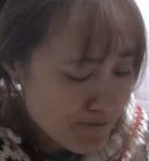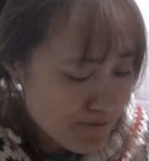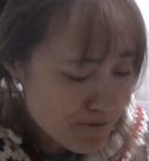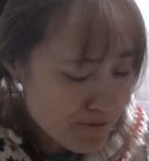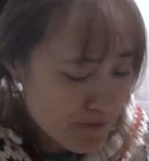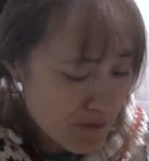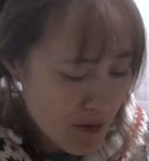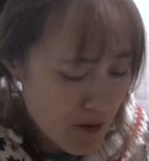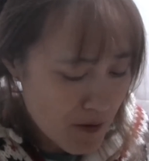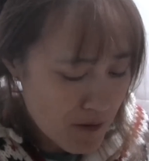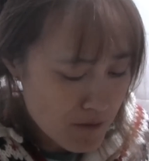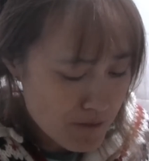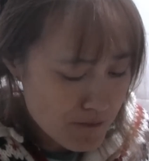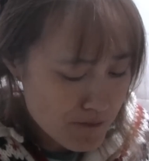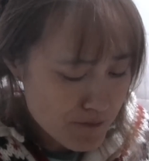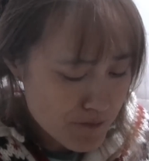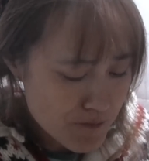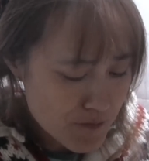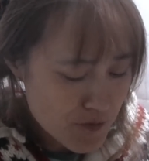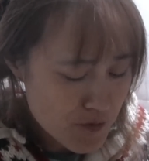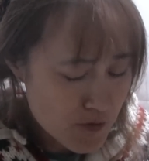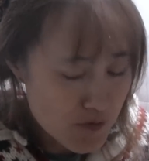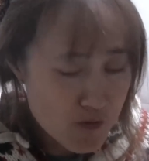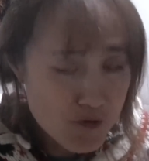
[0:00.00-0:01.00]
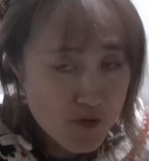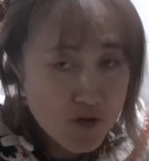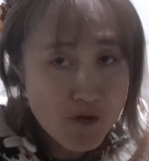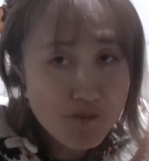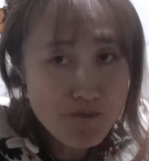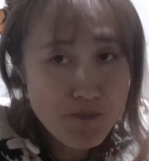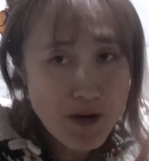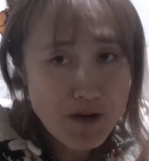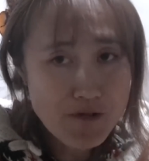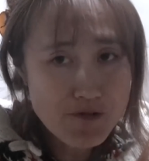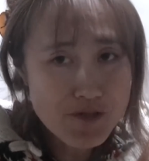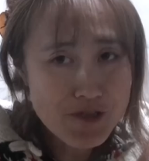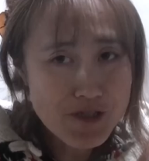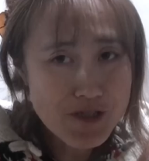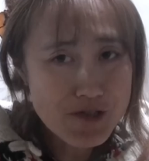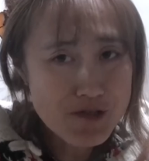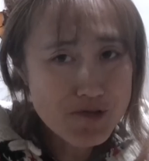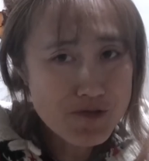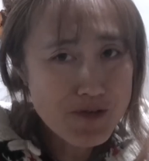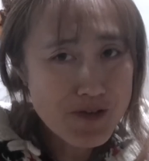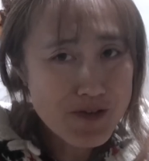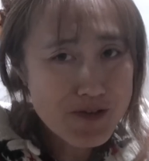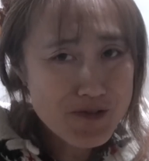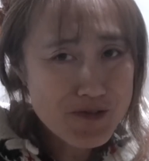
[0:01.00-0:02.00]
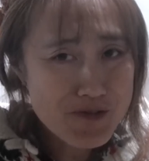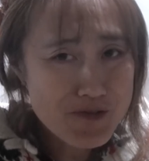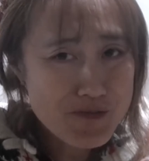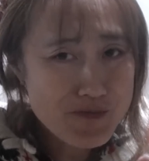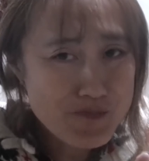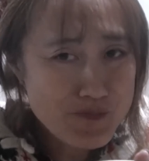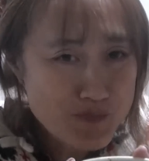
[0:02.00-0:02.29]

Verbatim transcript: うん、すっごいパクチー臭がする